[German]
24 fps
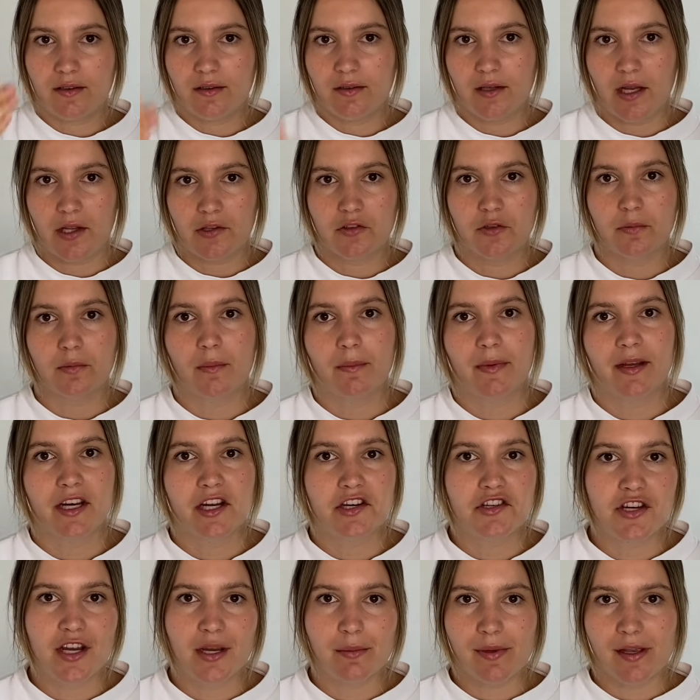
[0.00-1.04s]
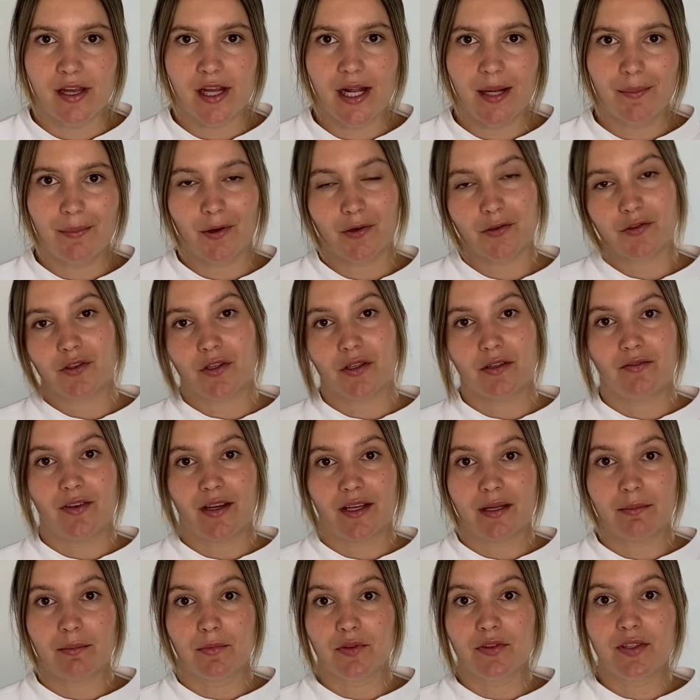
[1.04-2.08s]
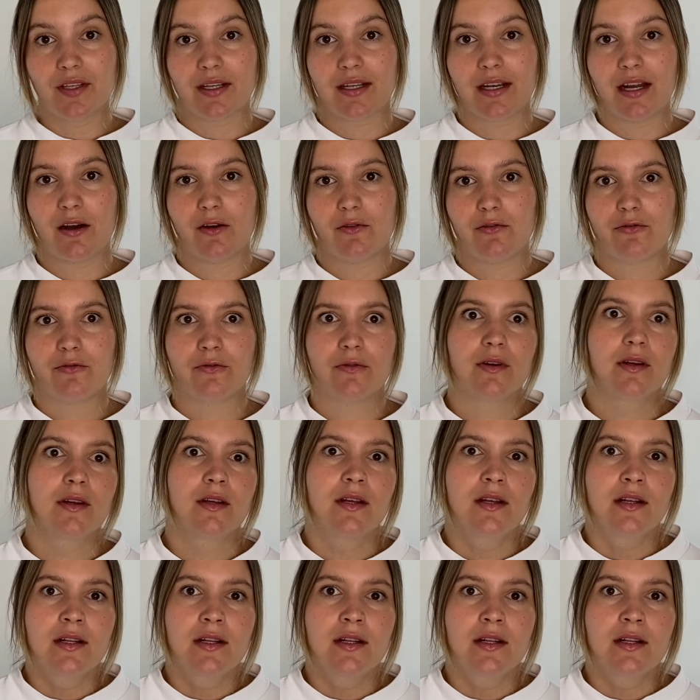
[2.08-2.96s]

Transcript: lasse über meine JBL-Box irgendwelche Musik laufen